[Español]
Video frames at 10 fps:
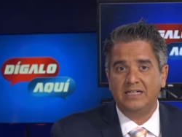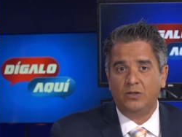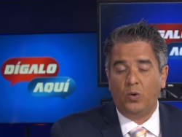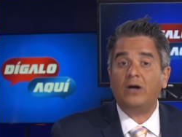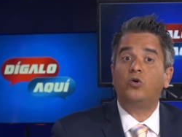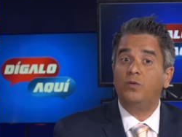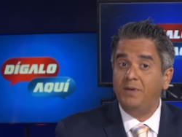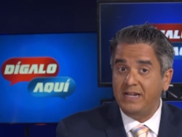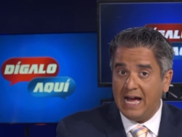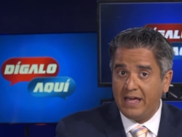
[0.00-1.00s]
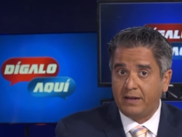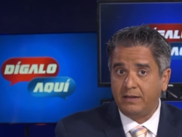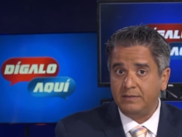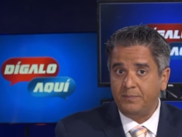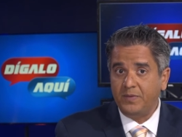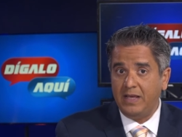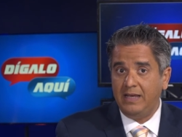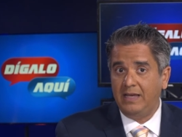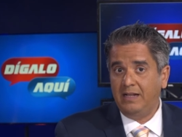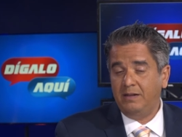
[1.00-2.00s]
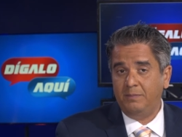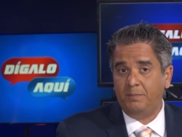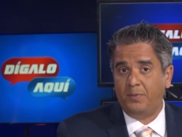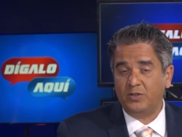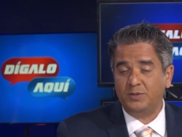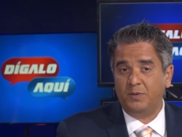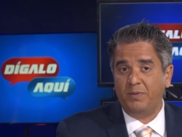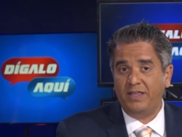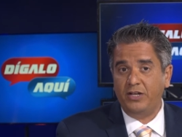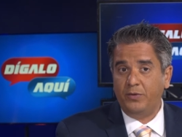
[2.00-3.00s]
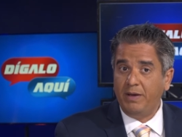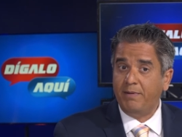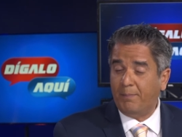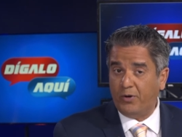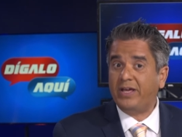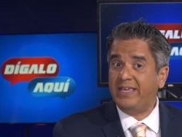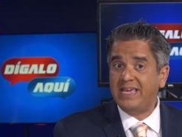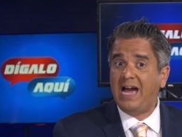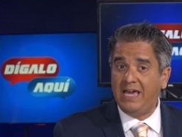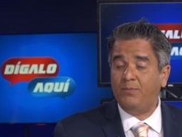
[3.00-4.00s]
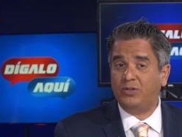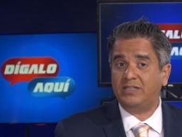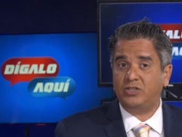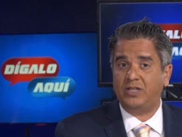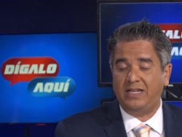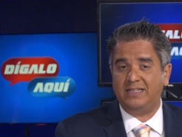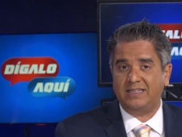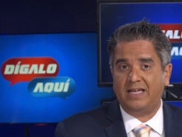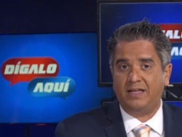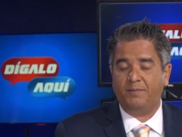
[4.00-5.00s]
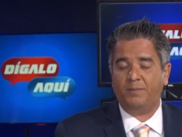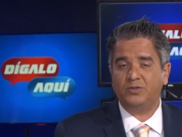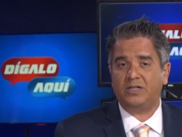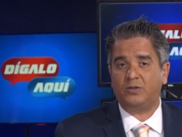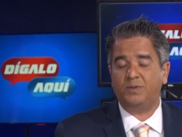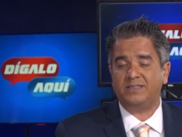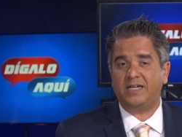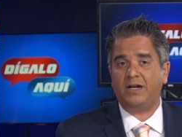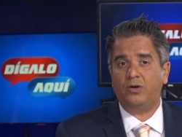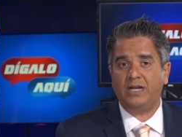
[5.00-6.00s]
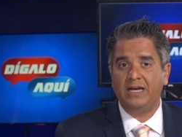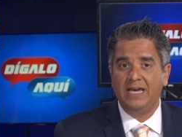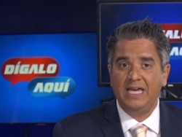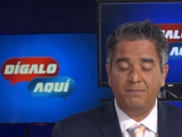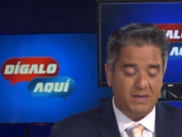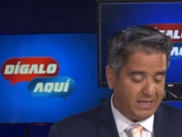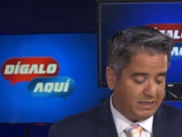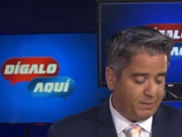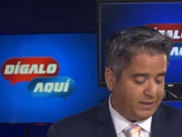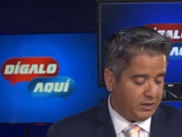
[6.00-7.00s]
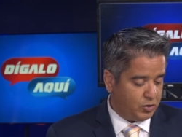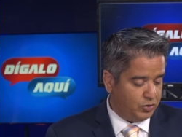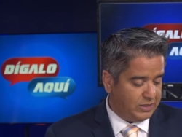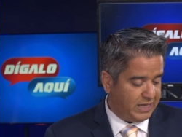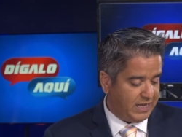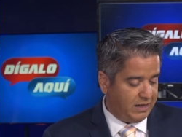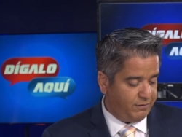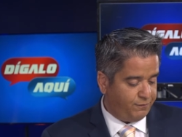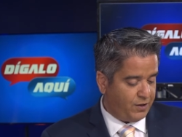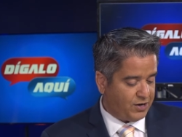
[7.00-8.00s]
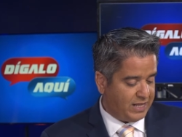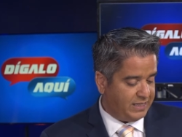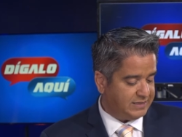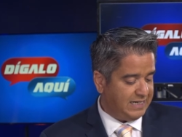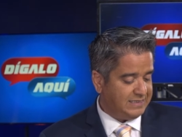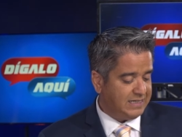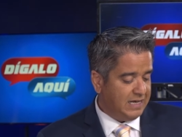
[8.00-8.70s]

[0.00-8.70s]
o a culminar el próximo mes de noviembre, porque ya hay votación adelantada. Vamos a conversar ahora inmediatamente con Dariel Fernández. Él es